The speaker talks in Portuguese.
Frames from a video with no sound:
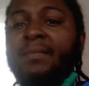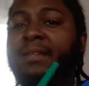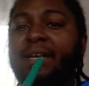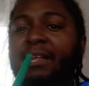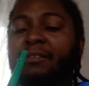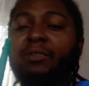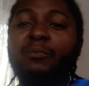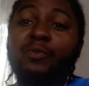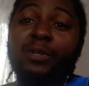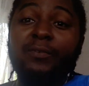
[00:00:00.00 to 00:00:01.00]
Cara, não tem
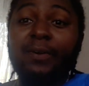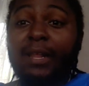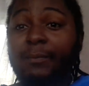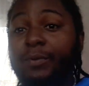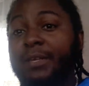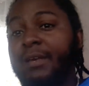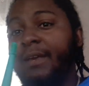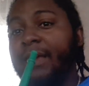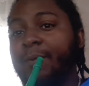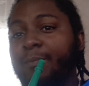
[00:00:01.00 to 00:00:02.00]
muito o que falar porque
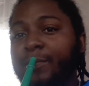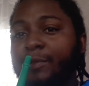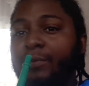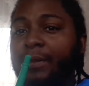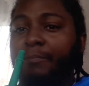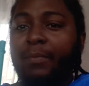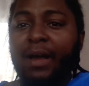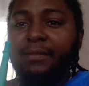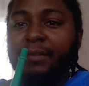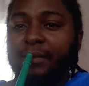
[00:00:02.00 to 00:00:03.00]
é uma mistura
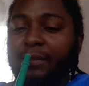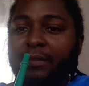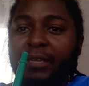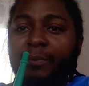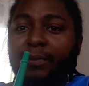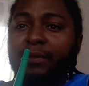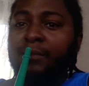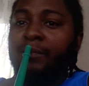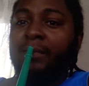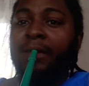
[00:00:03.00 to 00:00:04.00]
básica, assim, simples.
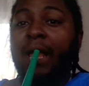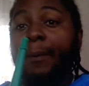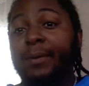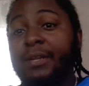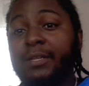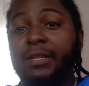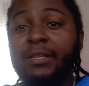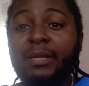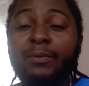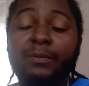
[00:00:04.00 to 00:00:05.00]
Apesar de ser
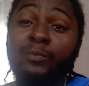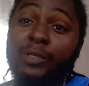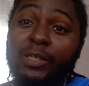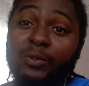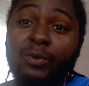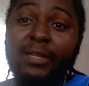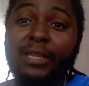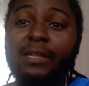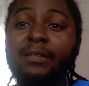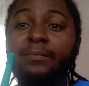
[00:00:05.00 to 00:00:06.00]
simples, muita gente nunca
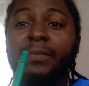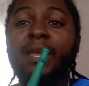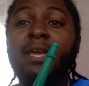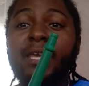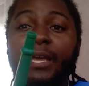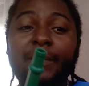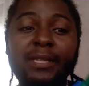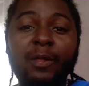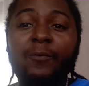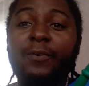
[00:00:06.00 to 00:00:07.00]
tenta. E a
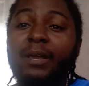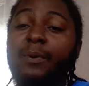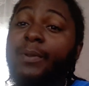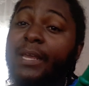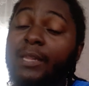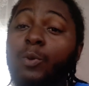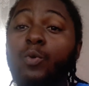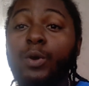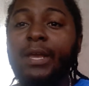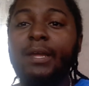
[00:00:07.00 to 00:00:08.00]
menta da alfacma, para quem não
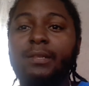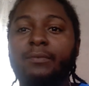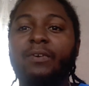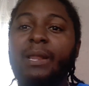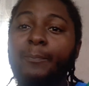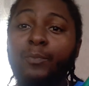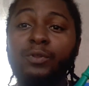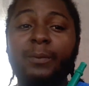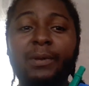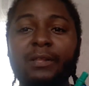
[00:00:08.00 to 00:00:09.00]
conhece, vale
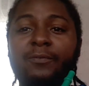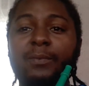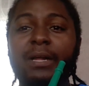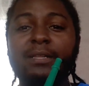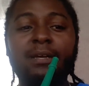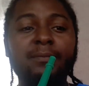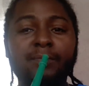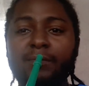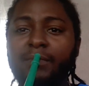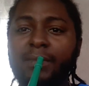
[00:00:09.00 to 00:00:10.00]
muito a pena fumar, tá?
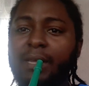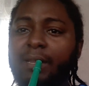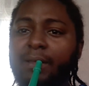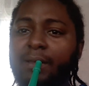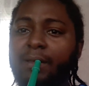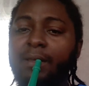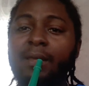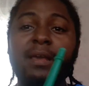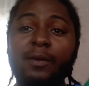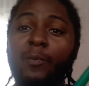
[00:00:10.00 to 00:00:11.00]
É,
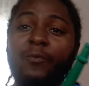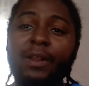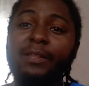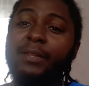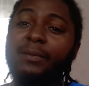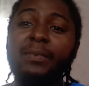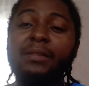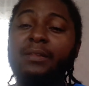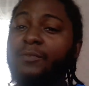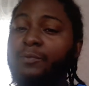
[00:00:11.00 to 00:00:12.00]
como falei, nesse
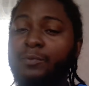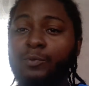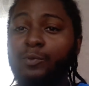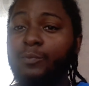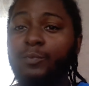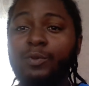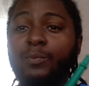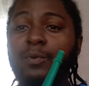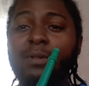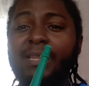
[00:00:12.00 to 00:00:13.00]
mix ela se tornou muito
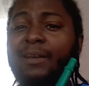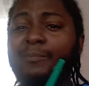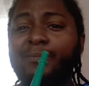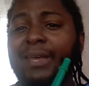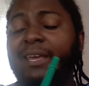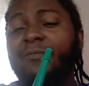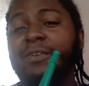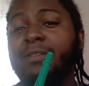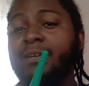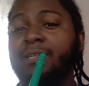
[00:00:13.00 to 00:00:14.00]
boa, tá bem
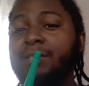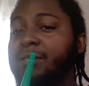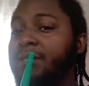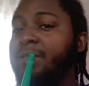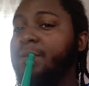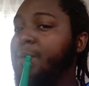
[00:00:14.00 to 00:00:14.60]
refrescante, assim.